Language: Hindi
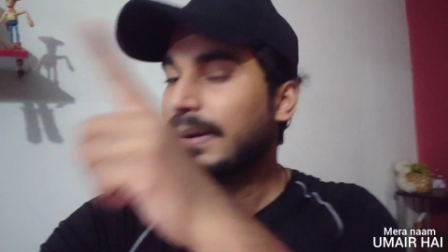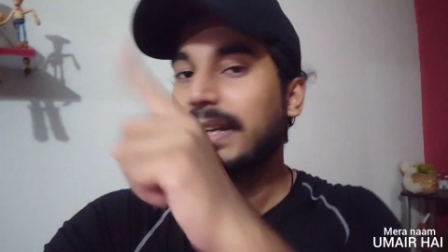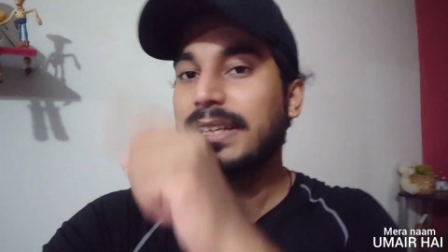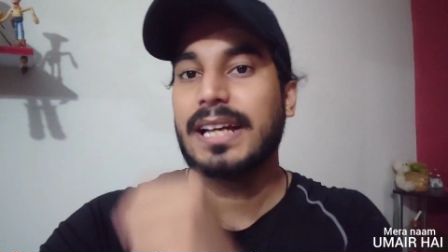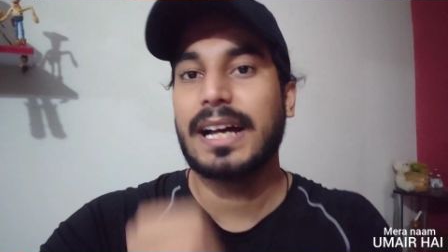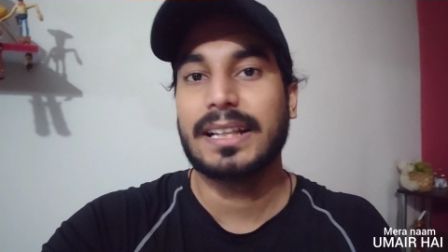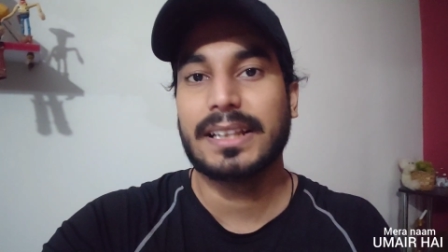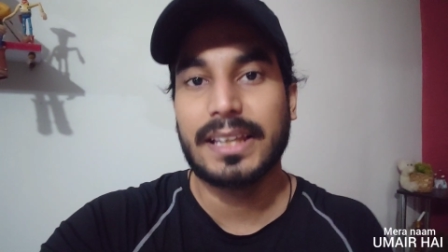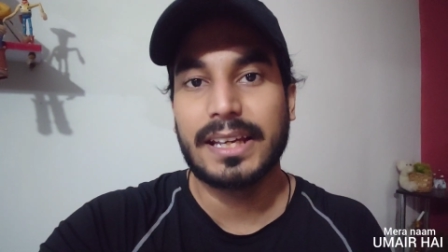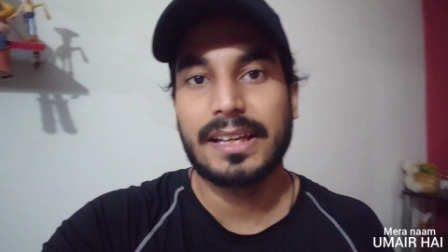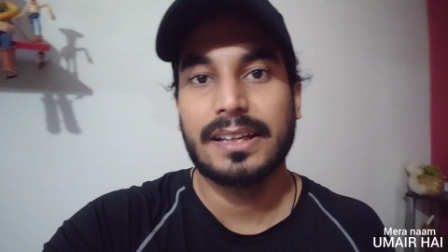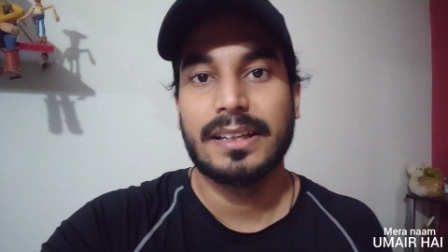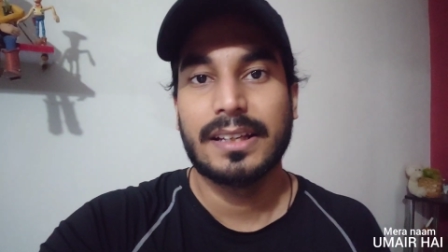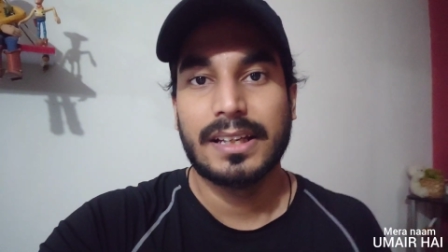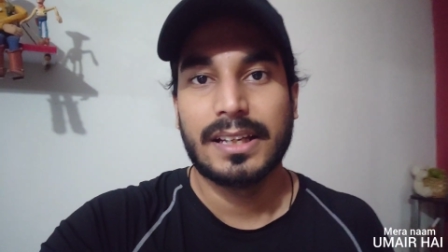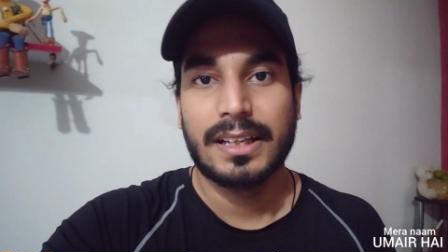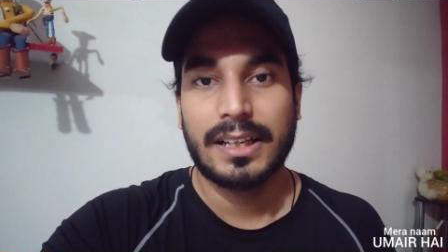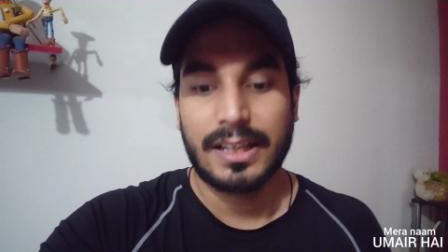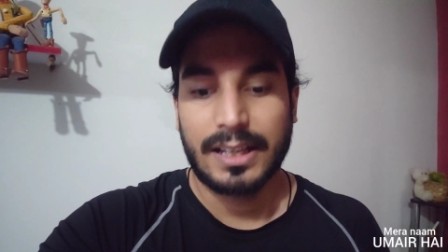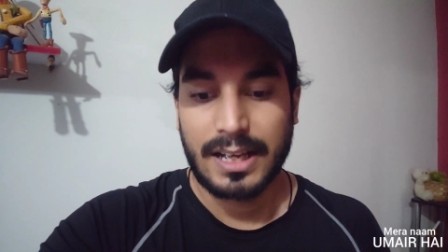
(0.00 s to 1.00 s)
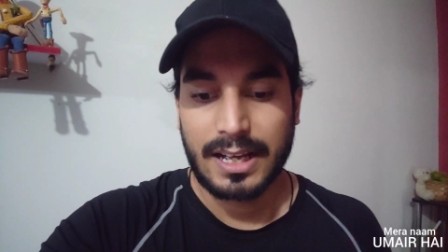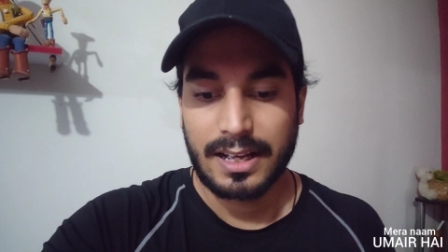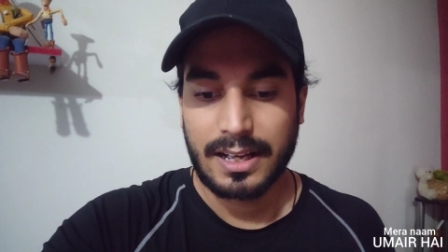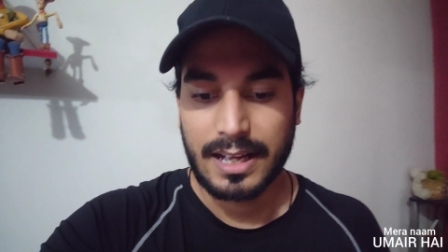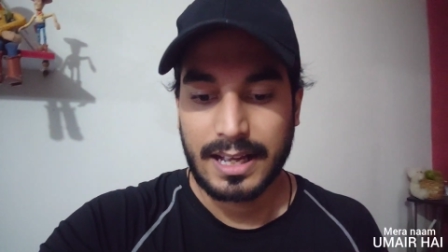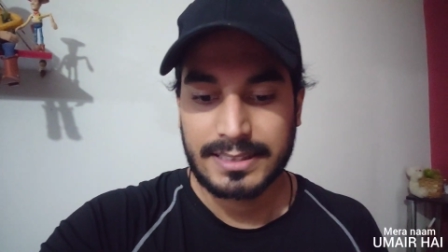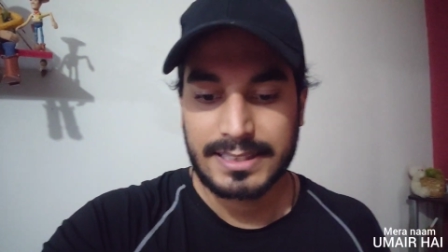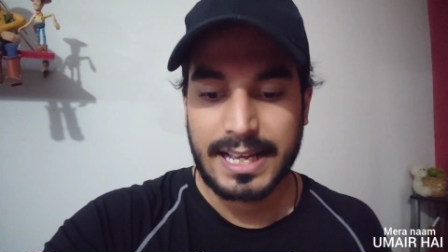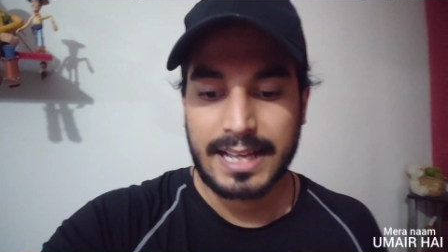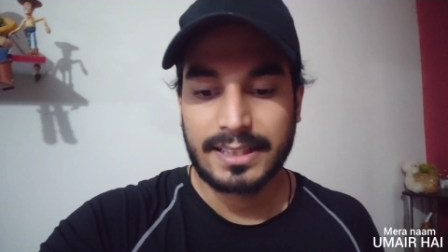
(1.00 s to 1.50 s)
फिर जाते हैं
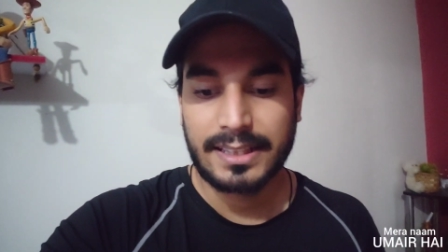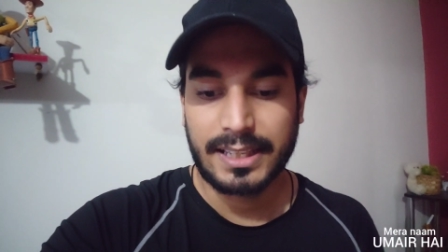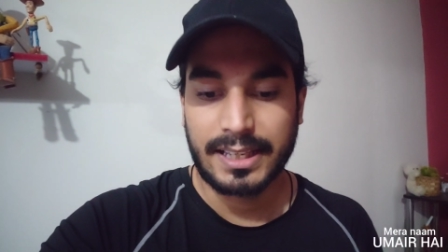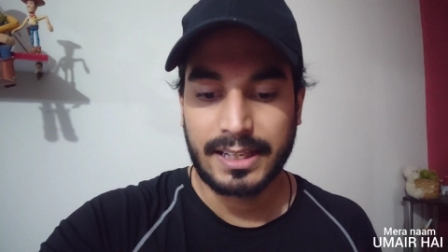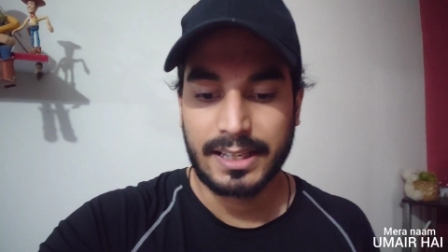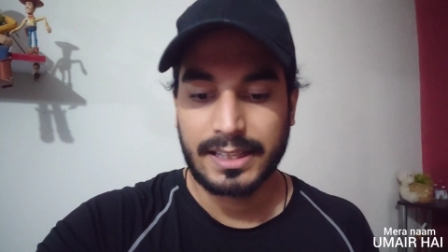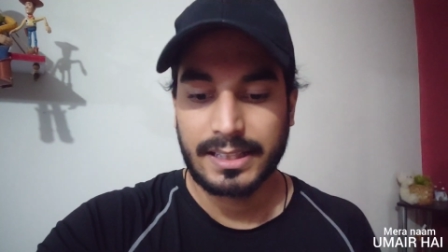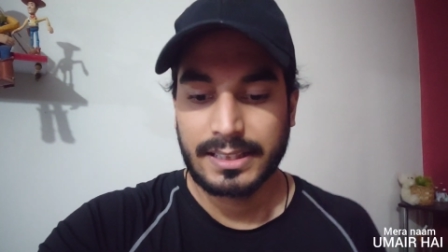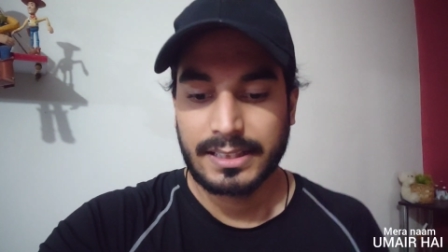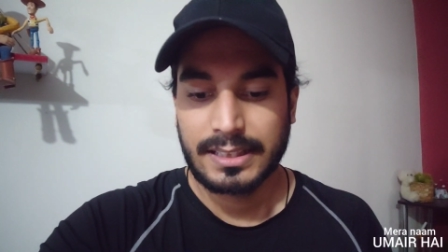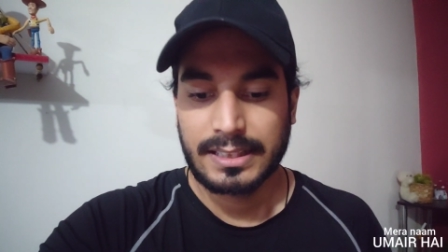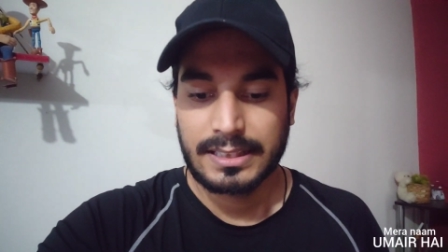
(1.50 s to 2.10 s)
अजान देने